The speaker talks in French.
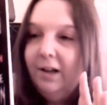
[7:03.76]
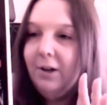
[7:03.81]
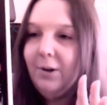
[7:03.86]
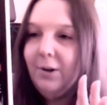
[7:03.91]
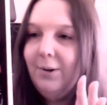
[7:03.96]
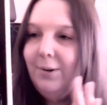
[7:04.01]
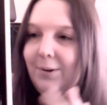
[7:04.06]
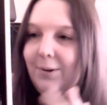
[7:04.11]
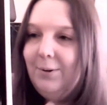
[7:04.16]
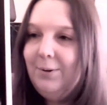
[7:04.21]

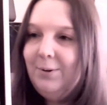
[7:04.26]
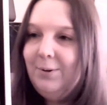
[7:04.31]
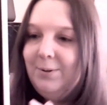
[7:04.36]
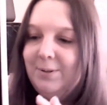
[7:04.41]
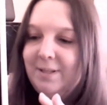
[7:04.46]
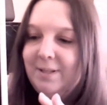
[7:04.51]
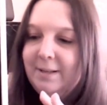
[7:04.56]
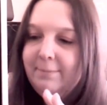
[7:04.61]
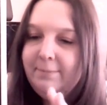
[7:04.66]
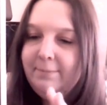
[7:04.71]
Euh,
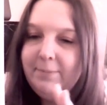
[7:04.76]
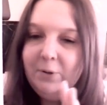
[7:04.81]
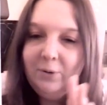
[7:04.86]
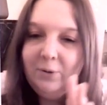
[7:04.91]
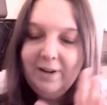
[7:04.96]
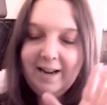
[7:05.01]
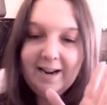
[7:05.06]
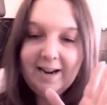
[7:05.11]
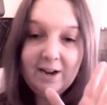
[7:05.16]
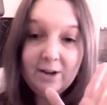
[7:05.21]
donc
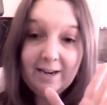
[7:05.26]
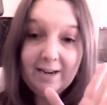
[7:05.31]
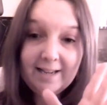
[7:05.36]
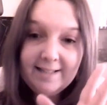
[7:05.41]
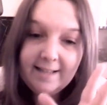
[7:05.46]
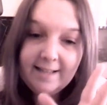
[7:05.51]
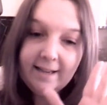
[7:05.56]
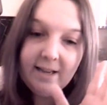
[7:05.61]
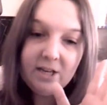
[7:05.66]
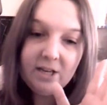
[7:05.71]
la,
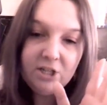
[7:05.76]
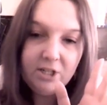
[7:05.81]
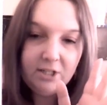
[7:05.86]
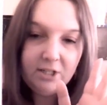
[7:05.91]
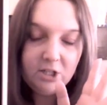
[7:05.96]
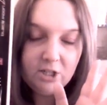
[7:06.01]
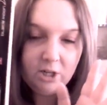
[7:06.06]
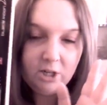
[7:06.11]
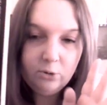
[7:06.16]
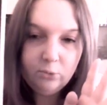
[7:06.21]
saga, j'ai
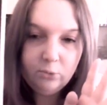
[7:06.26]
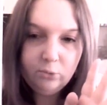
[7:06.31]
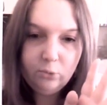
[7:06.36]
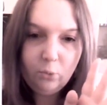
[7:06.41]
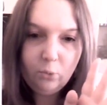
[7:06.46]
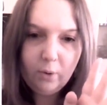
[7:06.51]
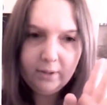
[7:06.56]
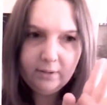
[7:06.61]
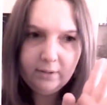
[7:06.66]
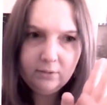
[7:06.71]
déjà lu
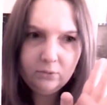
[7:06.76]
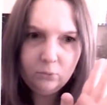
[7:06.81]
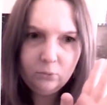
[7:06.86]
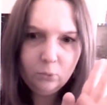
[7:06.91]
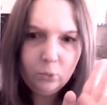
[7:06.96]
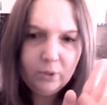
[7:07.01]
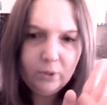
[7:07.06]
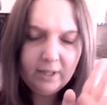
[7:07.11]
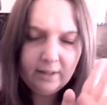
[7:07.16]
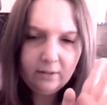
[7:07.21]
3 ou
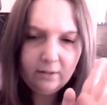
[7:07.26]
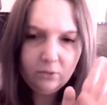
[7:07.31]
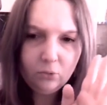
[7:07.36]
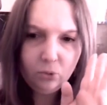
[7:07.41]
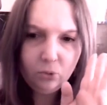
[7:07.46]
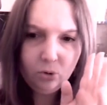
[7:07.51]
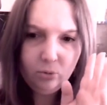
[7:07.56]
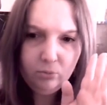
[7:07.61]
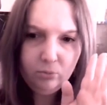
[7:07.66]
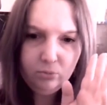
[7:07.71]
4
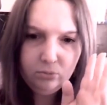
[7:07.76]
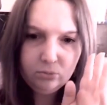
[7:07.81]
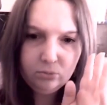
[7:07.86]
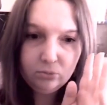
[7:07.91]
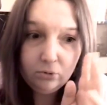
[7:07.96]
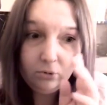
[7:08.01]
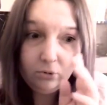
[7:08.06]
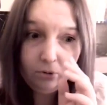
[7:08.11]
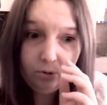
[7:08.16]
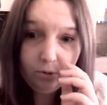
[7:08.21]
tomes,
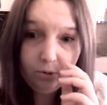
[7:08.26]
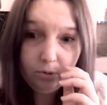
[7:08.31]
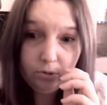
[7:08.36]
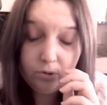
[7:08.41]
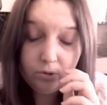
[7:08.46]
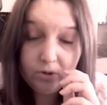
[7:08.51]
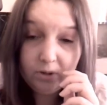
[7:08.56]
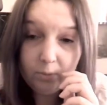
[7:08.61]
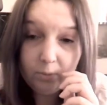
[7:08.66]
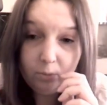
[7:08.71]
euh, je
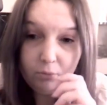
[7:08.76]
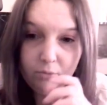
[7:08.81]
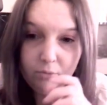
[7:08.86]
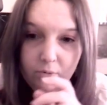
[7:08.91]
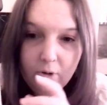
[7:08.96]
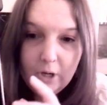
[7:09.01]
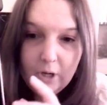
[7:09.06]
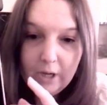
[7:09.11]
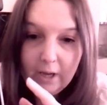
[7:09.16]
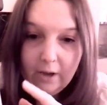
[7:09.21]
sais plus.
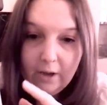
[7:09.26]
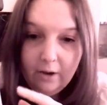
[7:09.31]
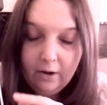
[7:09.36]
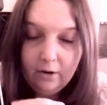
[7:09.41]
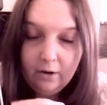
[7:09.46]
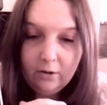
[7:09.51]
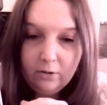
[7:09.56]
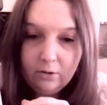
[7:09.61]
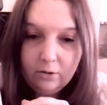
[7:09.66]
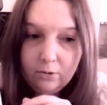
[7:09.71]

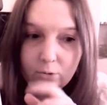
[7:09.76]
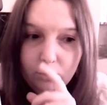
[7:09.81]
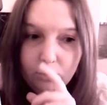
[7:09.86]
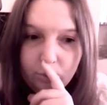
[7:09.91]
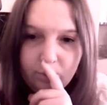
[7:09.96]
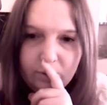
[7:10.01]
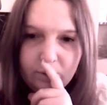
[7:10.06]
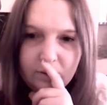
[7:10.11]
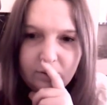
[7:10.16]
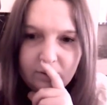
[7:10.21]
Euh, je
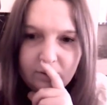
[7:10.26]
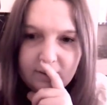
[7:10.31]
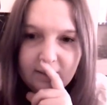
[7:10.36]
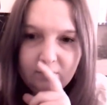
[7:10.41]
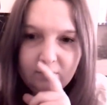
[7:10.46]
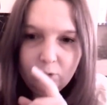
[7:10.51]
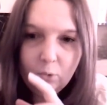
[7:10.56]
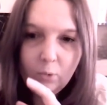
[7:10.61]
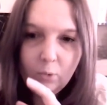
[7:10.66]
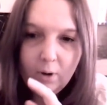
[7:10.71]
pense que c'est
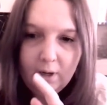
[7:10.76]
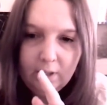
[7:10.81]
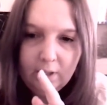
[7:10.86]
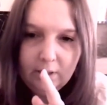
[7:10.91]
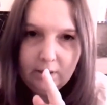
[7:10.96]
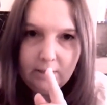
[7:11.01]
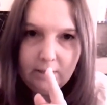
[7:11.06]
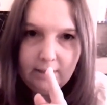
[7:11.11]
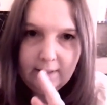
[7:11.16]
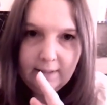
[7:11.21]
3
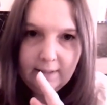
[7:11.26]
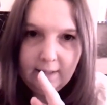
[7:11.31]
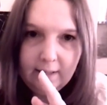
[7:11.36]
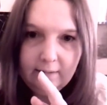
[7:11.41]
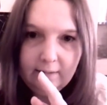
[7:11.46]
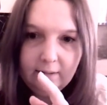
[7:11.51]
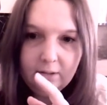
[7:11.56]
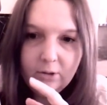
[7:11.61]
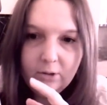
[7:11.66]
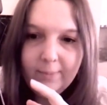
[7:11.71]
et le
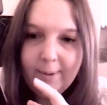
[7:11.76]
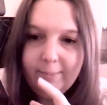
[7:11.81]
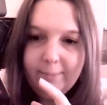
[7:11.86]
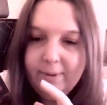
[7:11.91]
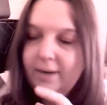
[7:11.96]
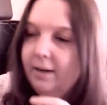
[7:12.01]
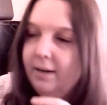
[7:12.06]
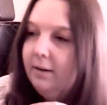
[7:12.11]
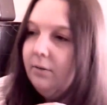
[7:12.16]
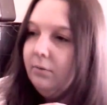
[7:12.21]
4 est dans ma
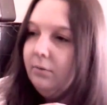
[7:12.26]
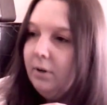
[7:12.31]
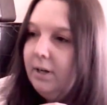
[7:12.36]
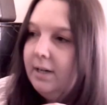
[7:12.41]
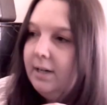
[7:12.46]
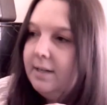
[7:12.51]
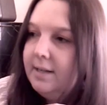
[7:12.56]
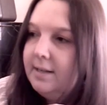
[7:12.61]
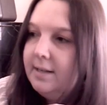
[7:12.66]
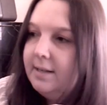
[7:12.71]
palle. Voilà,
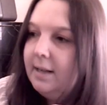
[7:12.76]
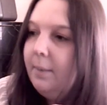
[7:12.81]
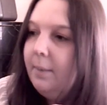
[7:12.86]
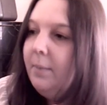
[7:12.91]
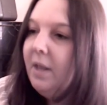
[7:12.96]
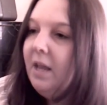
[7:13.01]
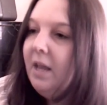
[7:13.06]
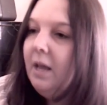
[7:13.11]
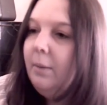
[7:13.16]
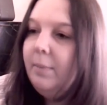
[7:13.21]
c'est ça.
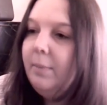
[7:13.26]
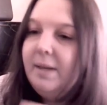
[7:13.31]
Mais